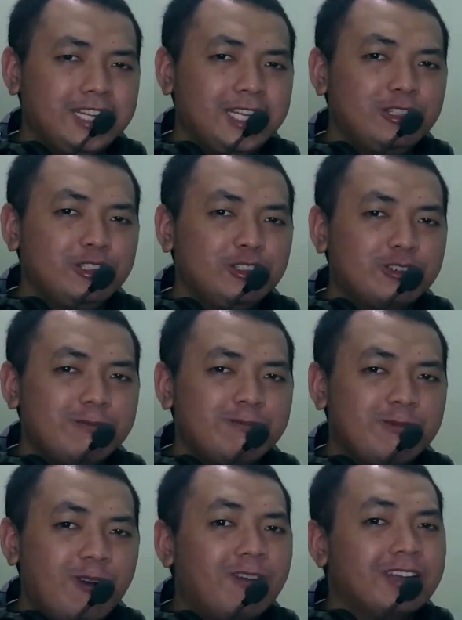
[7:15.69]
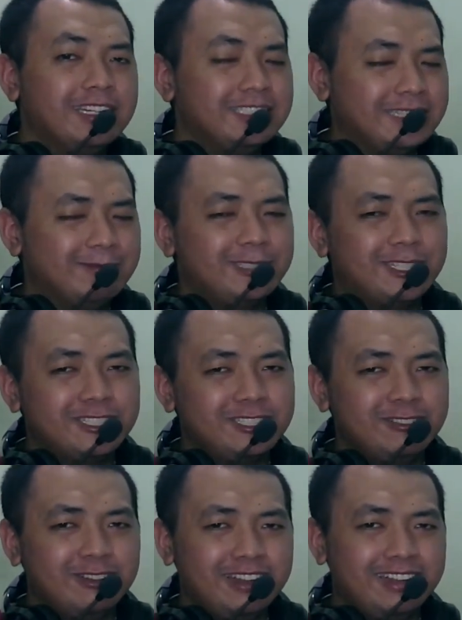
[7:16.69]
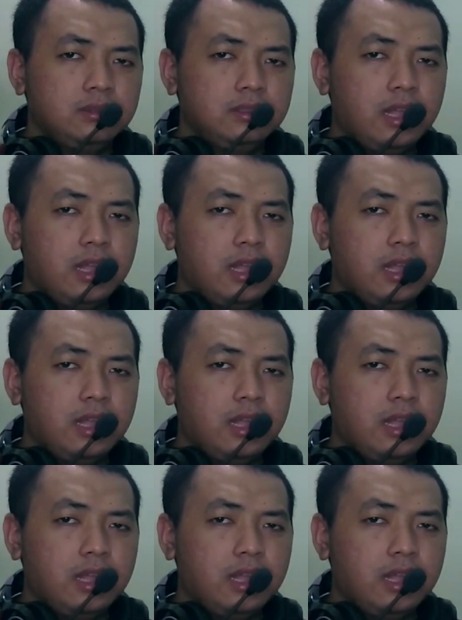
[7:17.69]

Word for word: Itu cukup gokil sih menurut gua.